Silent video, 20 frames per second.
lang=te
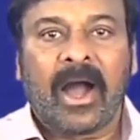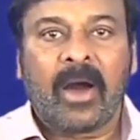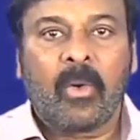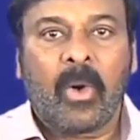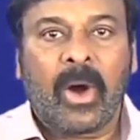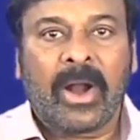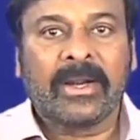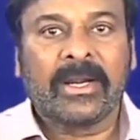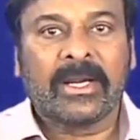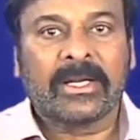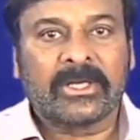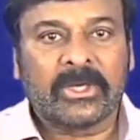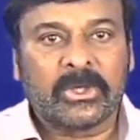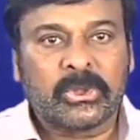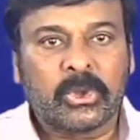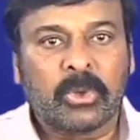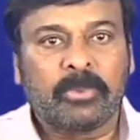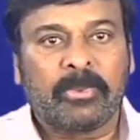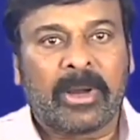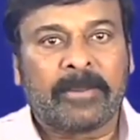ఆ వాడిన
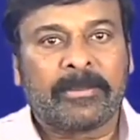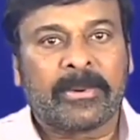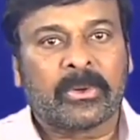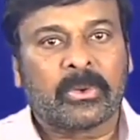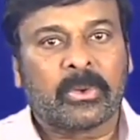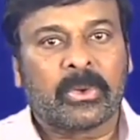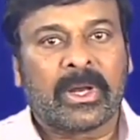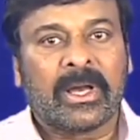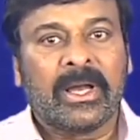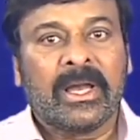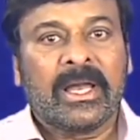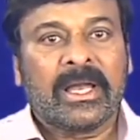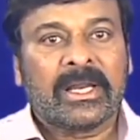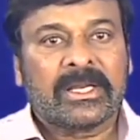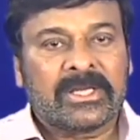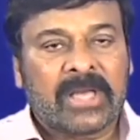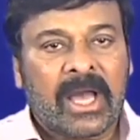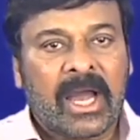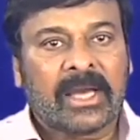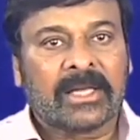టిష్యూ పేపర్ కూడా
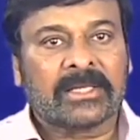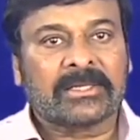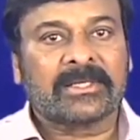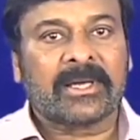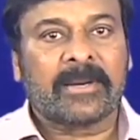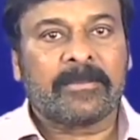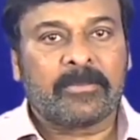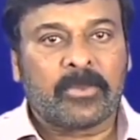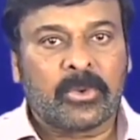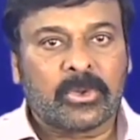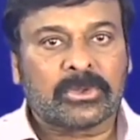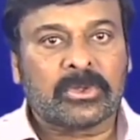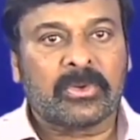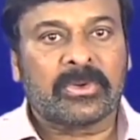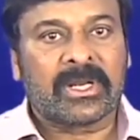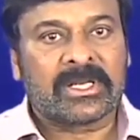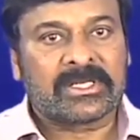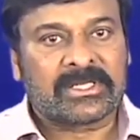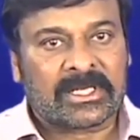జాగ్రత్తగా మూత ఉన్న